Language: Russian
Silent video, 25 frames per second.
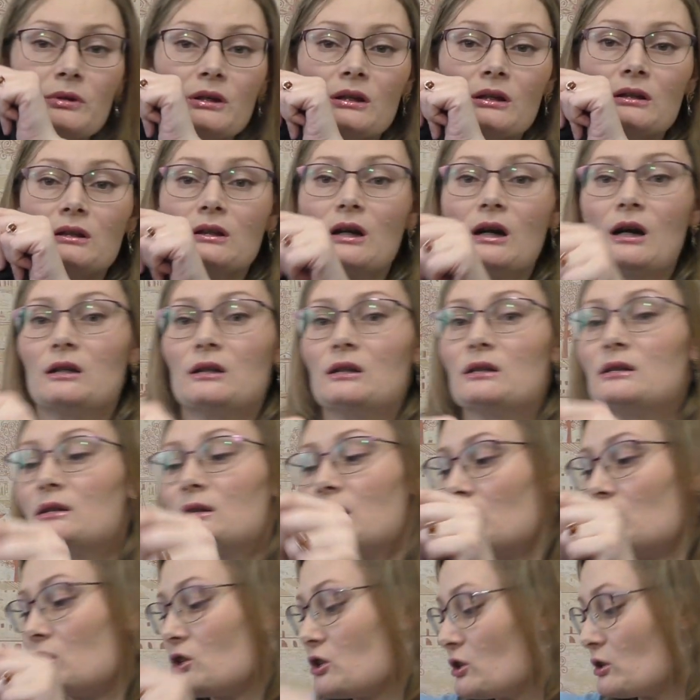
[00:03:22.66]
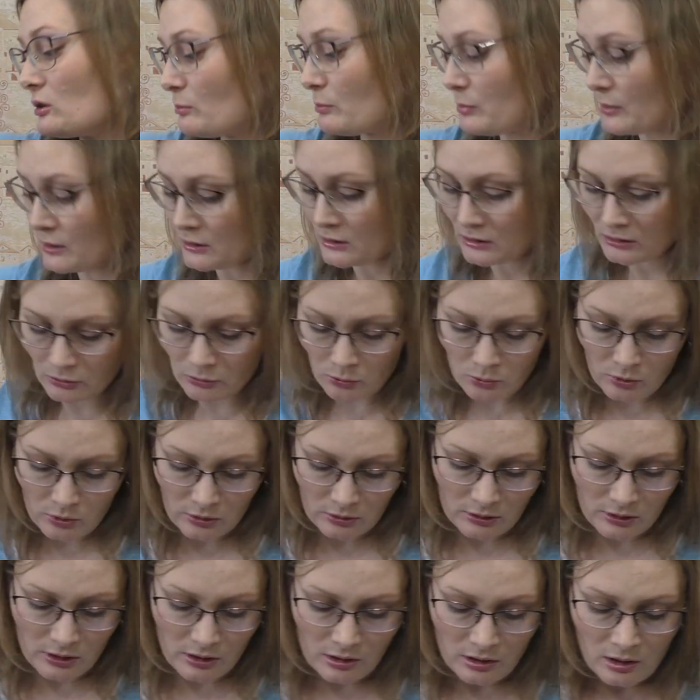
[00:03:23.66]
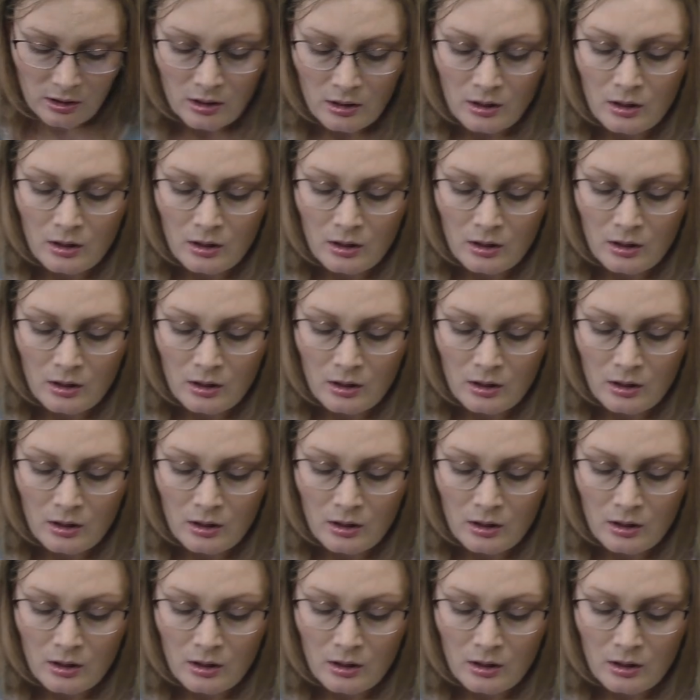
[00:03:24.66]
и она такая достаточно просторная.